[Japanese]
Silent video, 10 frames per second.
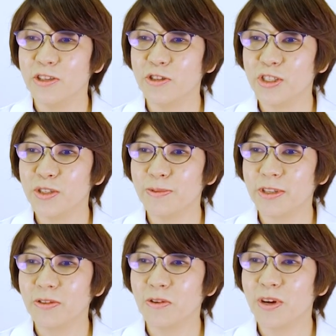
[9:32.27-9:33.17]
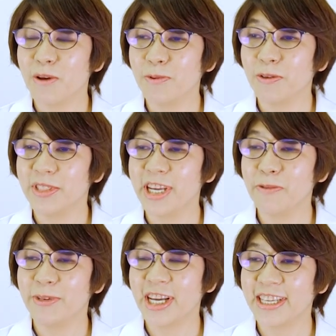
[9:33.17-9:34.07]
YouTube の動画もぜひ
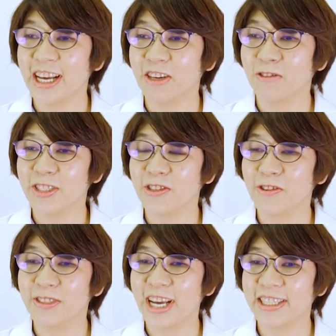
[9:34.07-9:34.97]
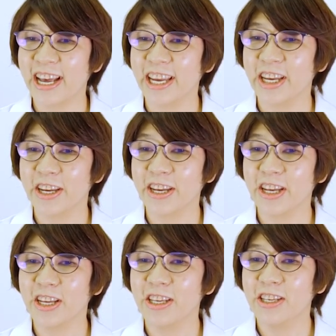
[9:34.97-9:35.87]
皆さんご視聴ください
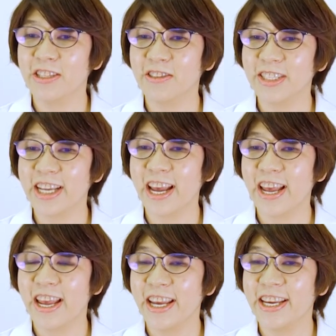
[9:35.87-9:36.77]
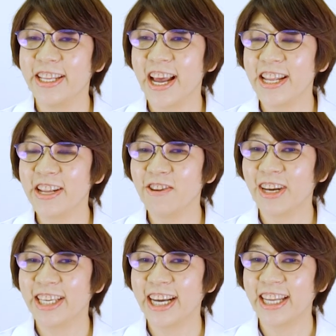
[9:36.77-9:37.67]
そしてインターネット
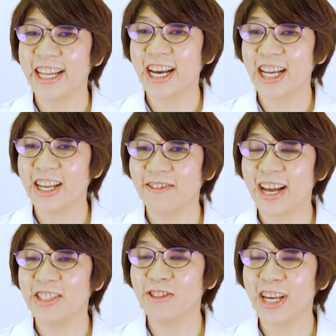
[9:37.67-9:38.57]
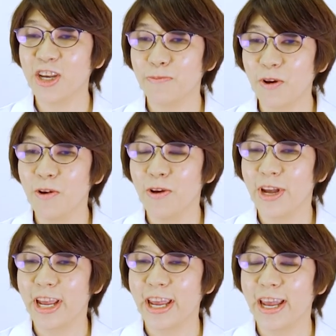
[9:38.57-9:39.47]
が苦手な方は書籍も、
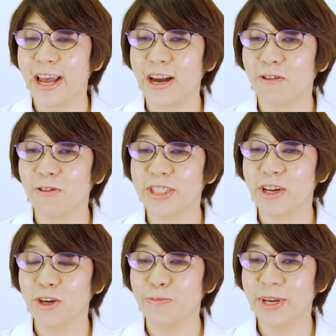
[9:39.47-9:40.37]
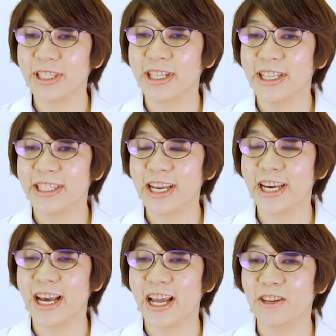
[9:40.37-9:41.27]
えー、発行しておりますぜ
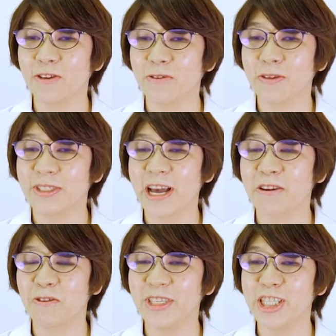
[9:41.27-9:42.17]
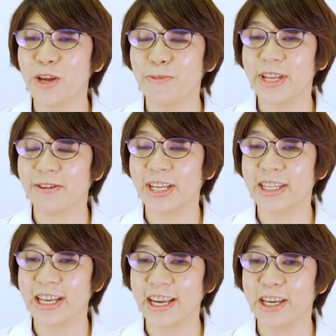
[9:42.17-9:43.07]
ひあの参考にしてみてくだ
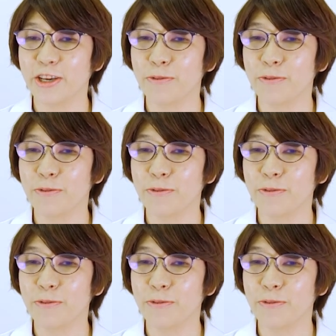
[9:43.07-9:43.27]
さい